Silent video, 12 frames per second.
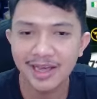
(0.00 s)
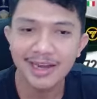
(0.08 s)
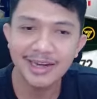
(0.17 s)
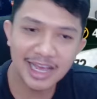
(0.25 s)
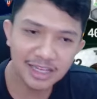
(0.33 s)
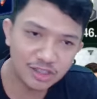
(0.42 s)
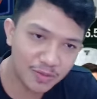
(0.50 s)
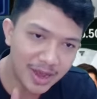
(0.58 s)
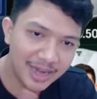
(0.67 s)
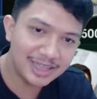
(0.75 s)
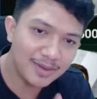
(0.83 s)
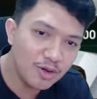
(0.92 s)
Dan coba
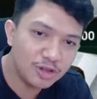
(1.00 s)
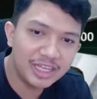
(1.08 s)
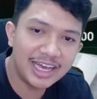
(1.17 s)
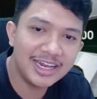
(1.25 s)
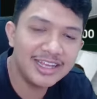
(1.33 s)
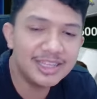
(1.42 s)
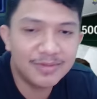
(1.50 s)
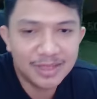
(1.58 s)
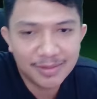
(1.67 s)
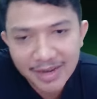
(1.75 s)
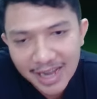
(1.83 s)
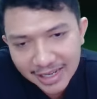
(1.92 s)
kita buktikan aja
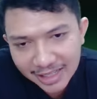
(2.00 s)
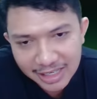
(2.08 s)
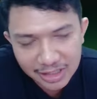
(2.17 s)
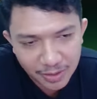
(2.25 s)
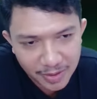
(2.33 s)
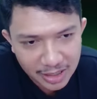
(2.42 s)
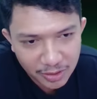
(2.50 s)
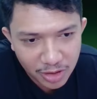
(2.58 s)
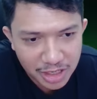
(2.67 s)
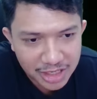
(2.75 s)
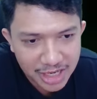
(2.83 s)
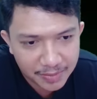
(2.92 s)
teman-teman ya kita nih coba nih gue
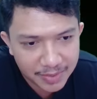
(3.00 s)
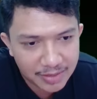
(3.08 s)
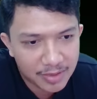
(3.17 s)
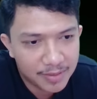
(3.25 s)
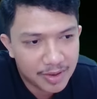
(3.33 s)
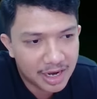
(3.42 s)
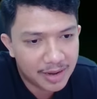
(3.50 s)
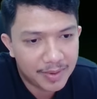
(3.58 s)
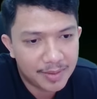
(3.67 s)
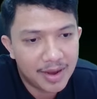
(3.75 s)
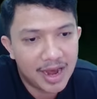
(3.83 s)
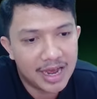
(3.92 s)
udah nyiapin
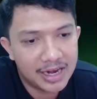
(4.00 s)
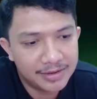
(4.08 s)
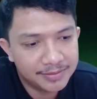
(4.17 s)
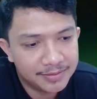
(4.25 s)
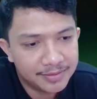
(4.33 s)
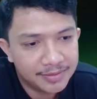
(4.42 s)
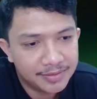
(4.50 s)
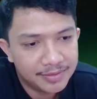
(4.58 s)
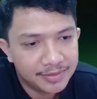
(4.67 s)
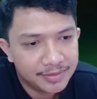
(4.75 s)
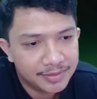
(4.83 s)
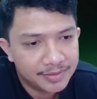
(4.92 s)
beberapa bahan
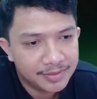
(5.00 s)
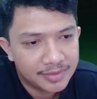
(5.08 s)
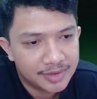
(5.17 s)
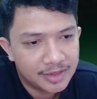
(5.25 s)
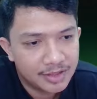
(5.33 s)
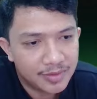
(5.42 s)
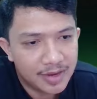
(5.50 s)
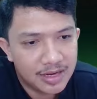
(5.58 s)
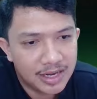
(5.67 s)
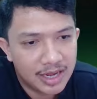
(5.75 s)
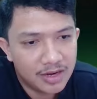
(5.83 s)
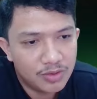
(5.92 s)
Coba
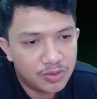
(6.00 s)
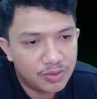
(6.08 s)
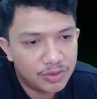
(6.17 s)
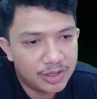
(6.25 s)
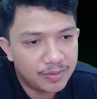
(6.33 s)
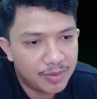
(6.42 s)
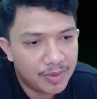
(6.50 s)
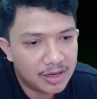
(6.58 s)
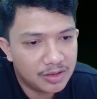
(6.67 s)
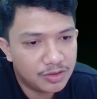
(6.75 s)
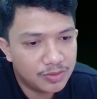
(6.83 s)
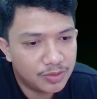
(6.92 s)
nih, aduh, ini pemain
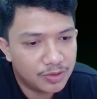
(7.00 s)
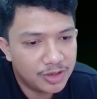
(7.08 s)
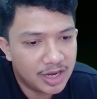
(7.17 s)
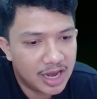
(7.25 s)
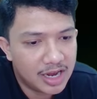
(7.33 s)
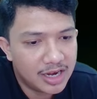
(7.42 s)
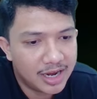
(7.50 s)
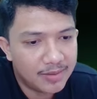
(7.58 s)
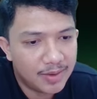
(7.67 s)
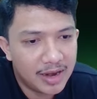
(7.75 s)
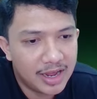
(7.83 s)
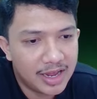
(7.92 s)
70-nya nggak ada. Nggak
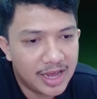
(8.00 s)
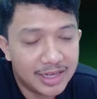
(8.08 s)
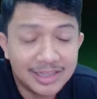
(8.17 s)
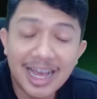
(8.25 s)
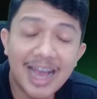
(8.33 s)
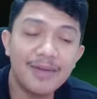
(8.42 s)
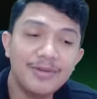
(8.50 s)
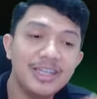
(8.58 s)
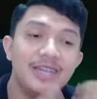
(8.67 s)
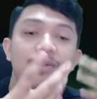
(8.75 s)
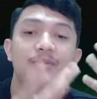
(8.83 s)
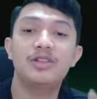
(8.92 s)
apa-apa lah ya, kita anggap aja
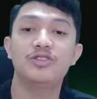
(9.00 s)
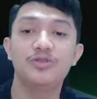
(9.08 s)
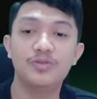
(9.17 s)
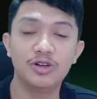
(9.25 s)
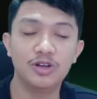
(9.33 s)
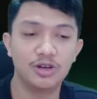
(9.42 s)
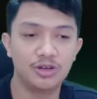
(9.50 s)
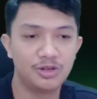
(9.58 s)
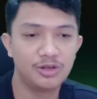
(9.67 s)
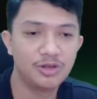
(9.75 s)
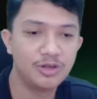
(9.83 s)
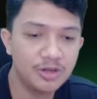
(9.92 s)
ini pemain 70.
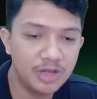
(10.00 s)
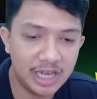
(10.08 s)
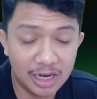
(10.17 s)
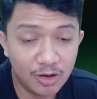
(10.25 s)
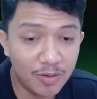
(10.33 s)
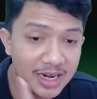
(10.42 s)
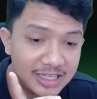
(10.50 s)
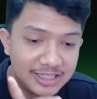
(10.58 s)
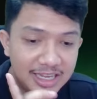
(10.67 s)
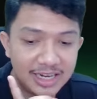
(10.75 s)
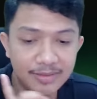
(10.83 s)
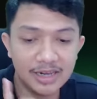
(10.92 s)
Karena gue malas
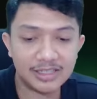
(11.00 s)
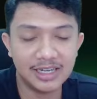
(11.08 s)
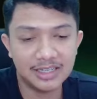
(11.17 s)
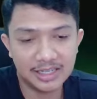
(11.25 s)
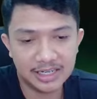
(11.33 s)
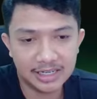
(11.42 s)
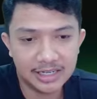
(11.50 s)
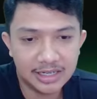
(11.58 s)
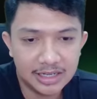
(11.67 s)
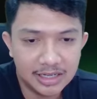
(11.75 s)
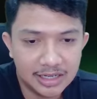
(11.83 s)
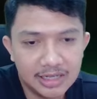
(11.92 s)
nyari, malas ngantri.
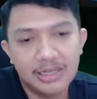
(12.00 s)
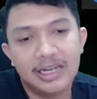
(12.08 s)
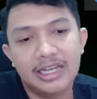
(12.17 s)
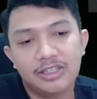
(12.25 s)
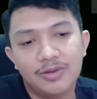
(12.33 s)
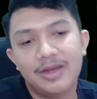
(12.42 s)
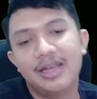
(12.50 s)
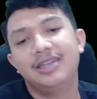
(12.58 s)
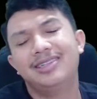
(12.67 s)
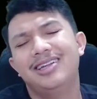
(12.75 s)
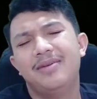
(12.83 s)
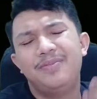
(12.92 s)
Nih, coba ya,
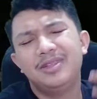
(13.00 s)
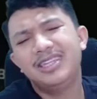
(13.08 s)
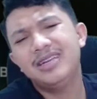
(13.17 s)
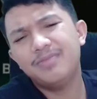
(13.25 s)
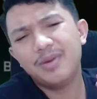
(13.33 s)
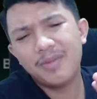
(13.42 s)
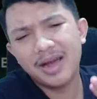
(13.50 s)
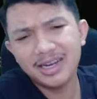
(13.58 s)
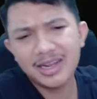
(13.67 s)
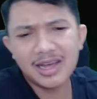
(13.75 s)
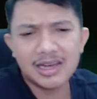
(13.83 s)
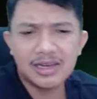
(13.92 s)
kita dapetin
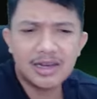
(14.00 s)
pemainnya